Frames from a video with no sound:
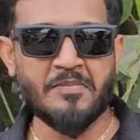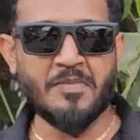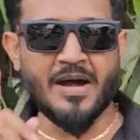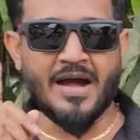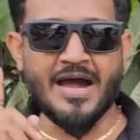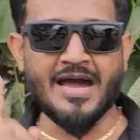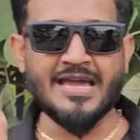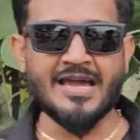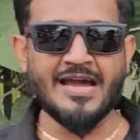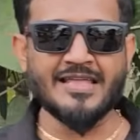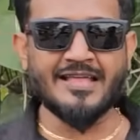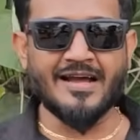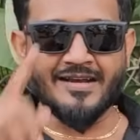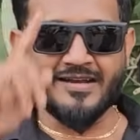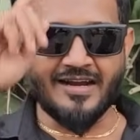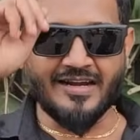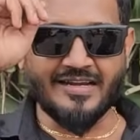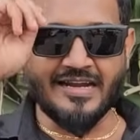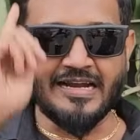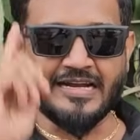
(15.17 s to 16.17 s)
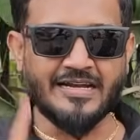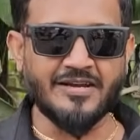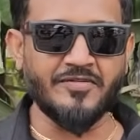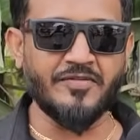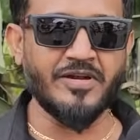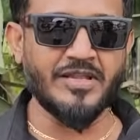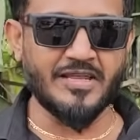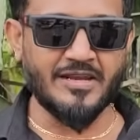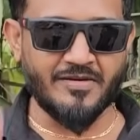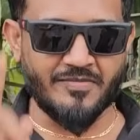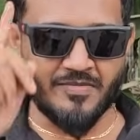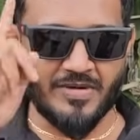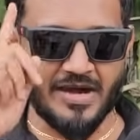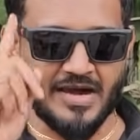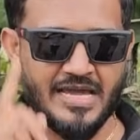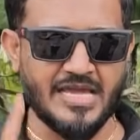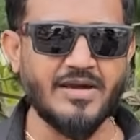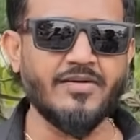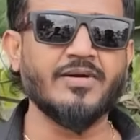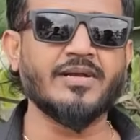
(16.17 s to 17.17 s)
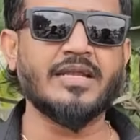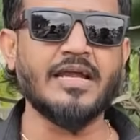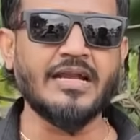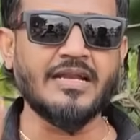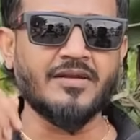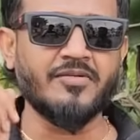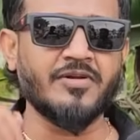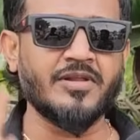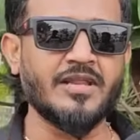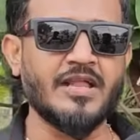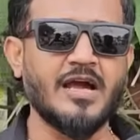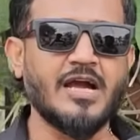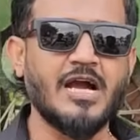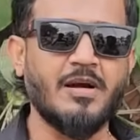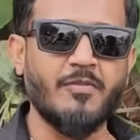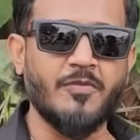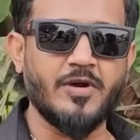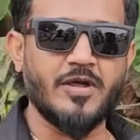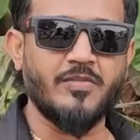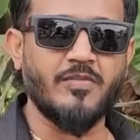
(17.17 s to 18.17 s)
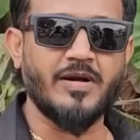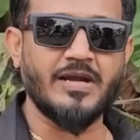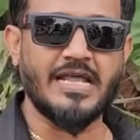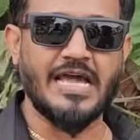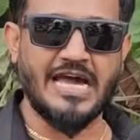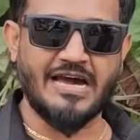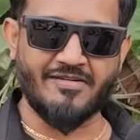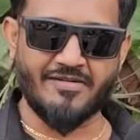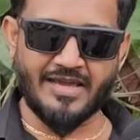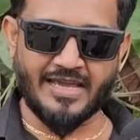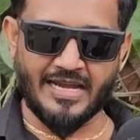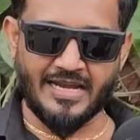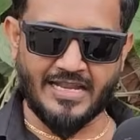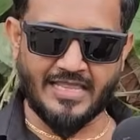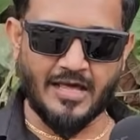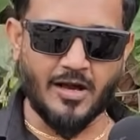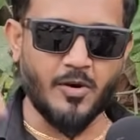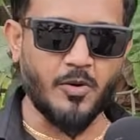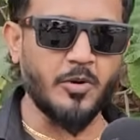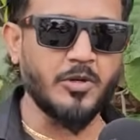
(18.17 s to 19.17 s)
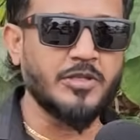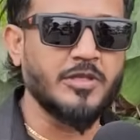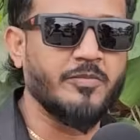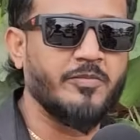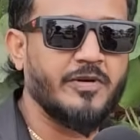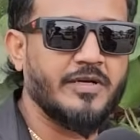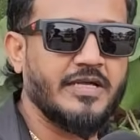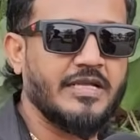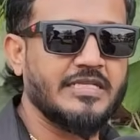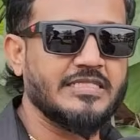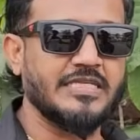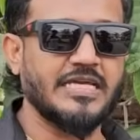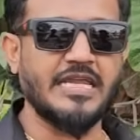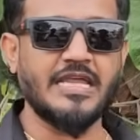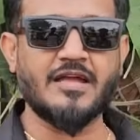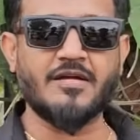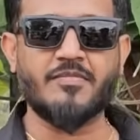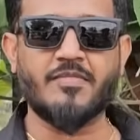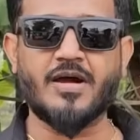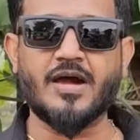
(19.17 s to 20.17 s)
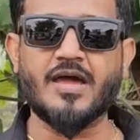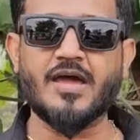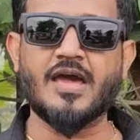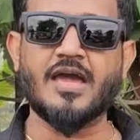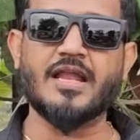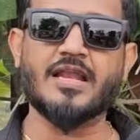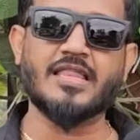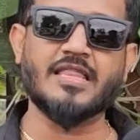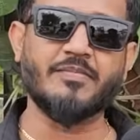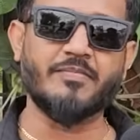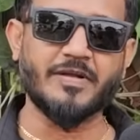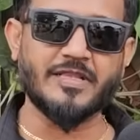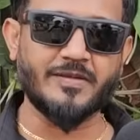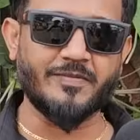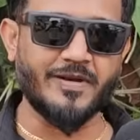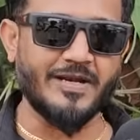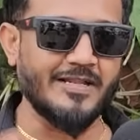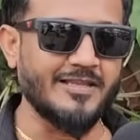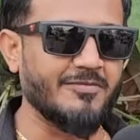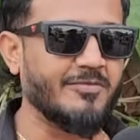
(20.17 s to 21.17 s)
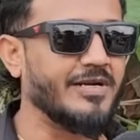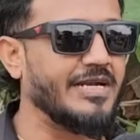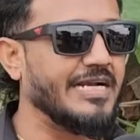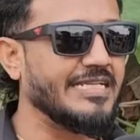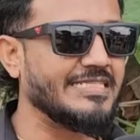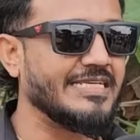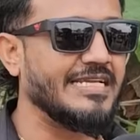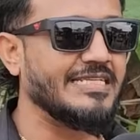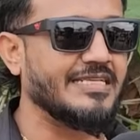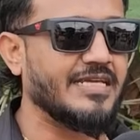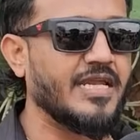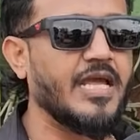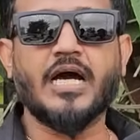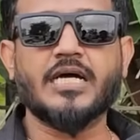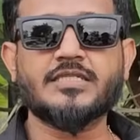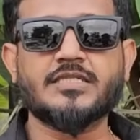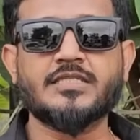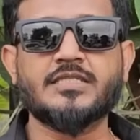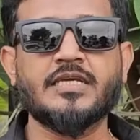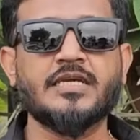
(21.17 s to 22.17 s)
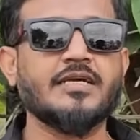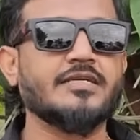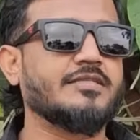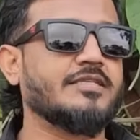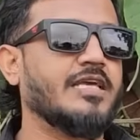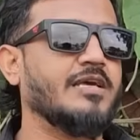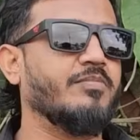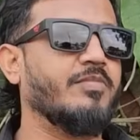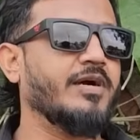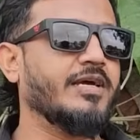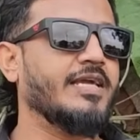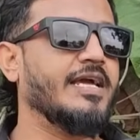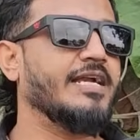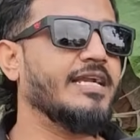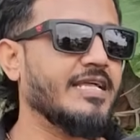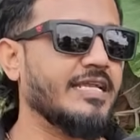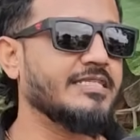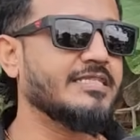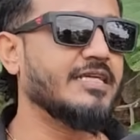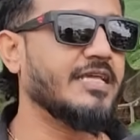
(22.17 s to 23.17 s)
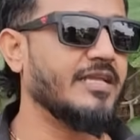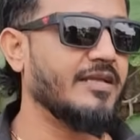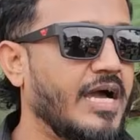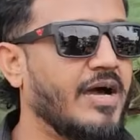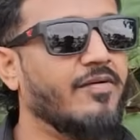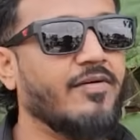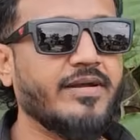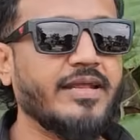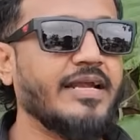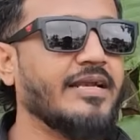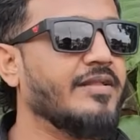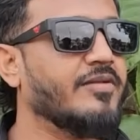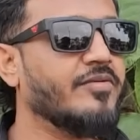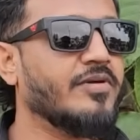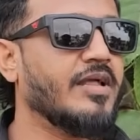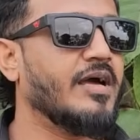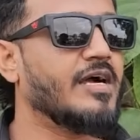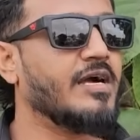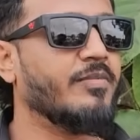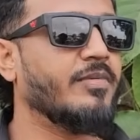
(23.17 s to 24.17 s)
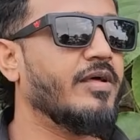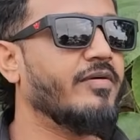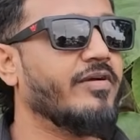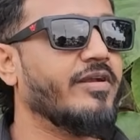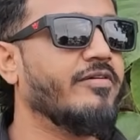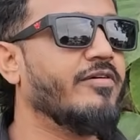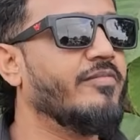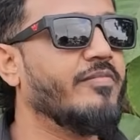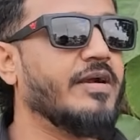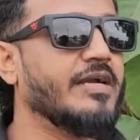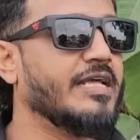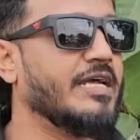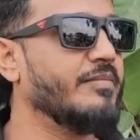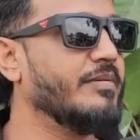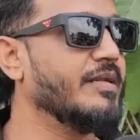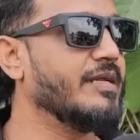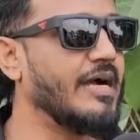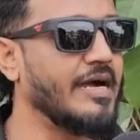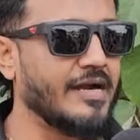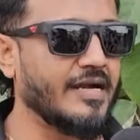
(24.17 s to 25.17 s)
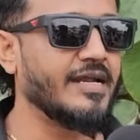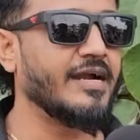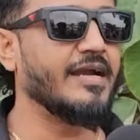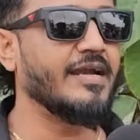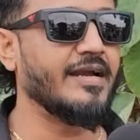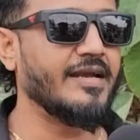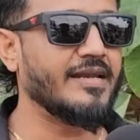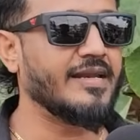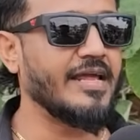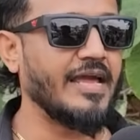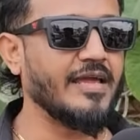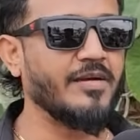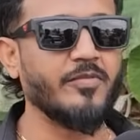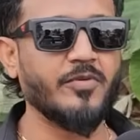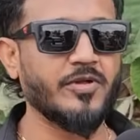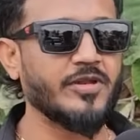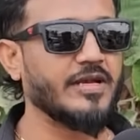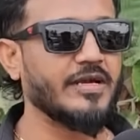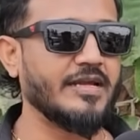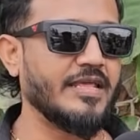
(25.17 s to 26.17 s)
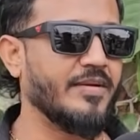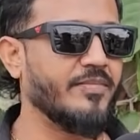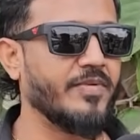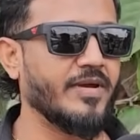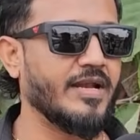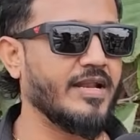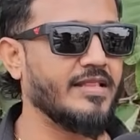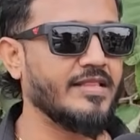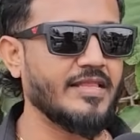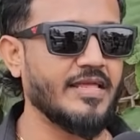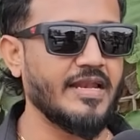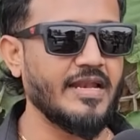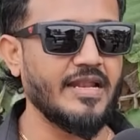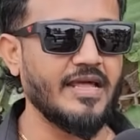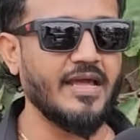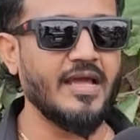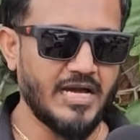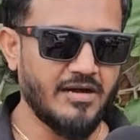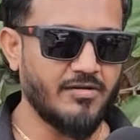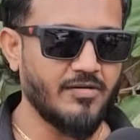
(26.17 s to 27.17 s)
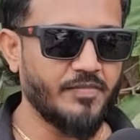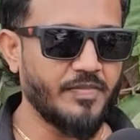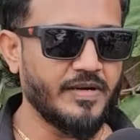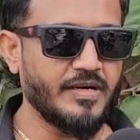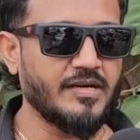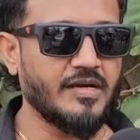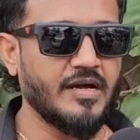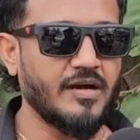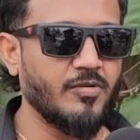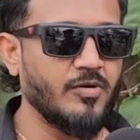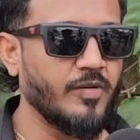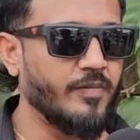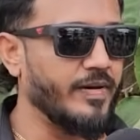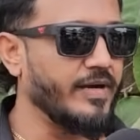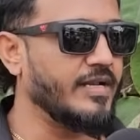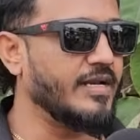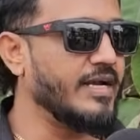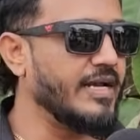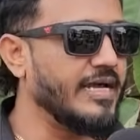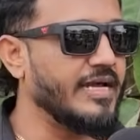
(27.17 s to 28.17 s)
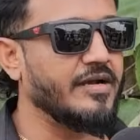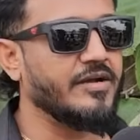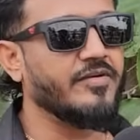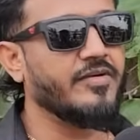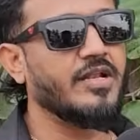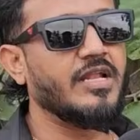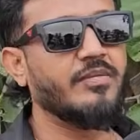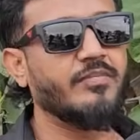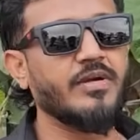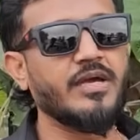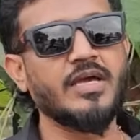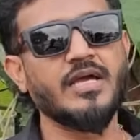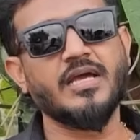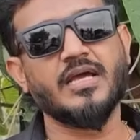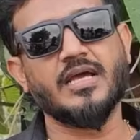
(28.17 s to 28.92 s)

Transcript: மாயா தாண்டா டைட்டில் வின்னர் மாயாவை டைட்டில் விட நாக்காம விட மாட்டேன் அவன் என்ன தான் கொளுத்தி போட்டாலும் சரி மாயா என்ன தான் பத்து பேர் இழுத்து போட்டு அடித்தாலும் சரி அசிங்க அசிங்கமாக கேட்டாலும் சரி அவள் டைட்டில் விட நாக்காமல் நான் விடவே மாட்டேன் அப்படின்னு கங்கணம் கட்டிட்டு இருக்காங்க போல இருக்கு டீம் என்னன்னு தெரியல அவள் பண் அவங்க பண்ணுற நெகட்டிவ் எல்லாமே